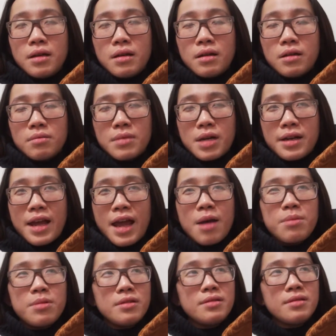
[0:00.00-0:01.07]
uh,
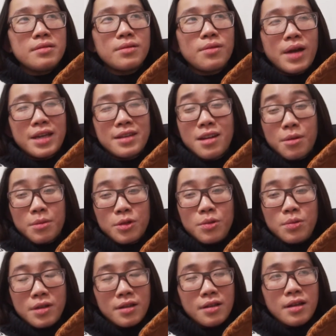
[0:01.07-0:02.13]
adapt á quan trọng chút
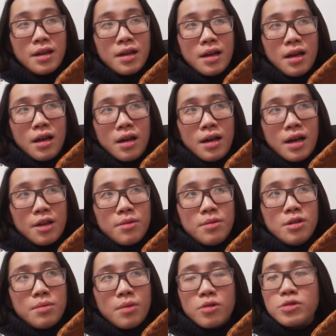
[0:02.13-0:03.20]
nha là
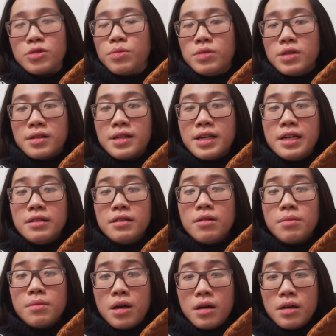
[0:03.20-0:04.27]
như bổ sung những kiến
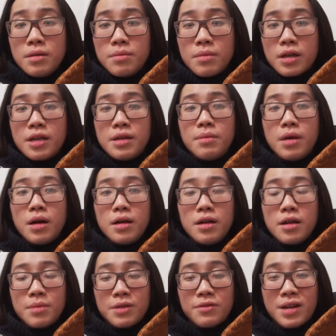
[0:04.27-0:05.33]
thức mới mà khi mới
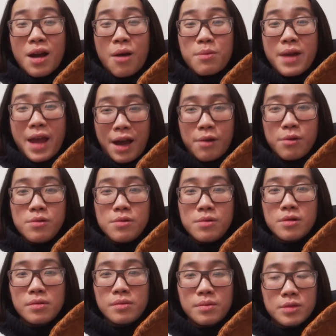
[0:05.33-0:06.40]
là mình phải động não
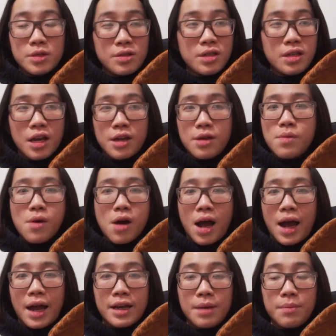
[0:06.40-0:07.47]
mình suy nghĩ
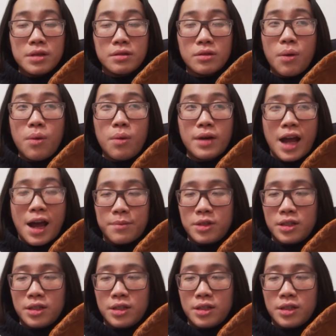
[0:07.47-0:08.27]
hoài để mình thu nạp